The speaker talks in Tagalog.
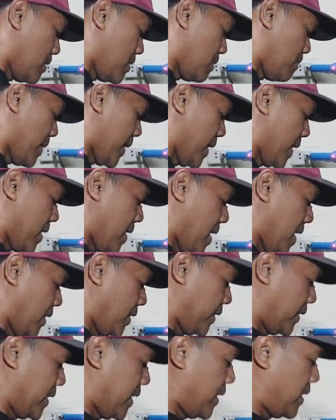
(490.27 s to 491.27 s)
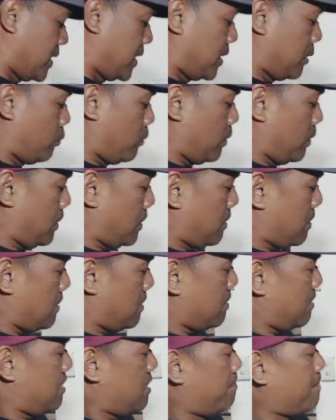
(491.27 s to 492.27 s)
oh, variegated.
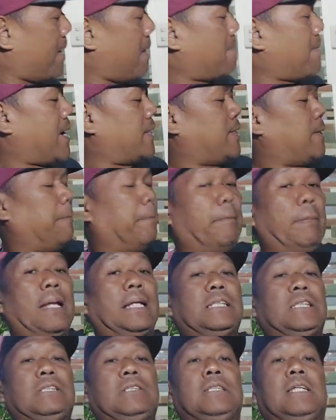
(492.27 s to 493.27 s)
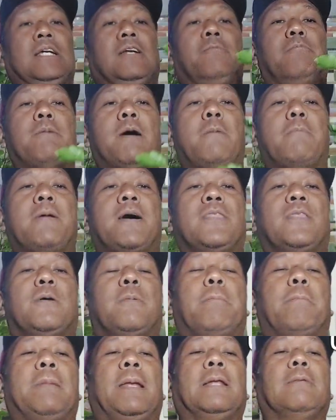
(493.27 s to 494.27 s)
Oh, pang mother plant yun din. Pang
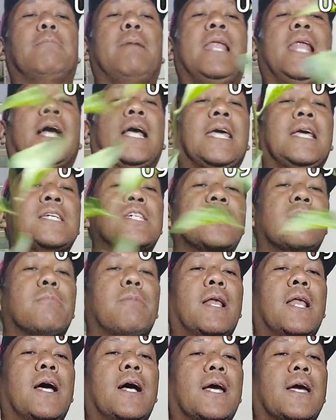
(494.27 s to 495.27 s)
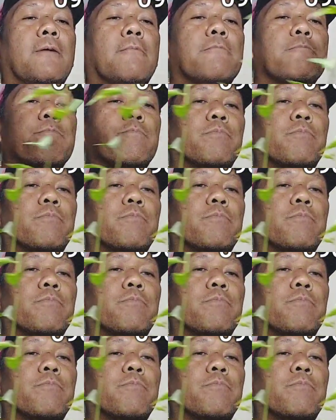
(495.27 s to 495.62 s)
mother plant. Malaki siya, malaki.